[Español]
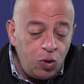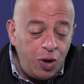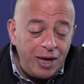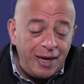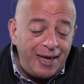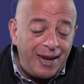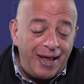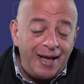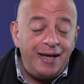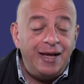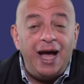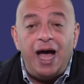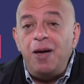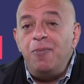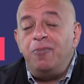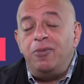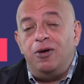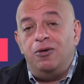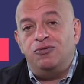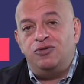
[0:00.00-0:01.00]
no hay gran
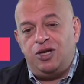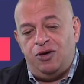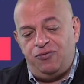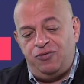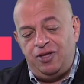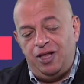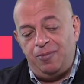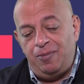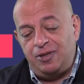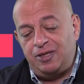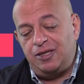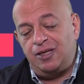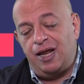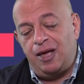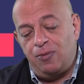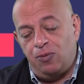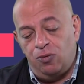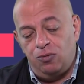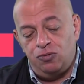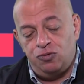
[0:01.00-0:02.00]
cambio, o sea, finalmente es
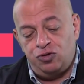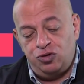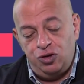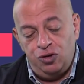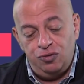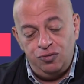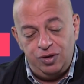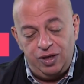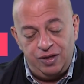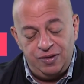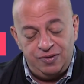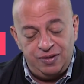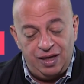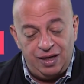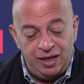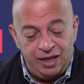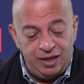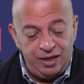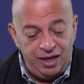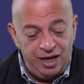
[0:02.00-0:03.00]
la evolución de
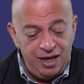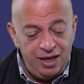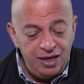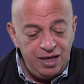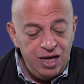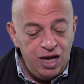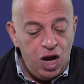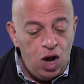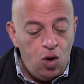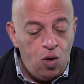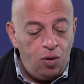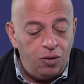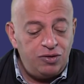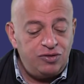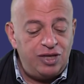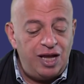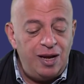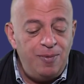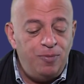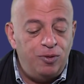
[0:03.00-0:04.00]
esta línea. Luego
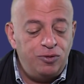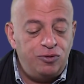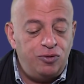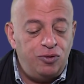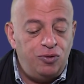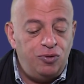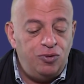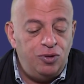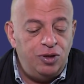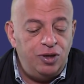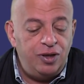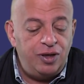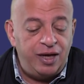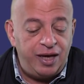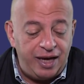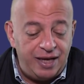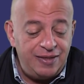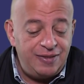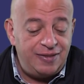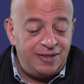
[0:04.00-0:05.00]
está el Moto
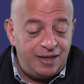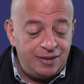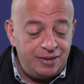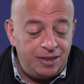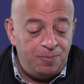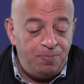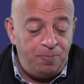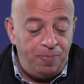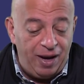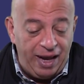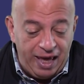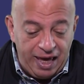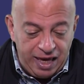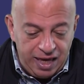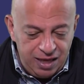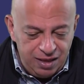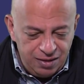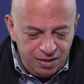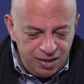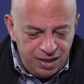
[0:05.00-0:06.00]
G7
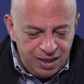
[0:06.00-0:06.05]
Play,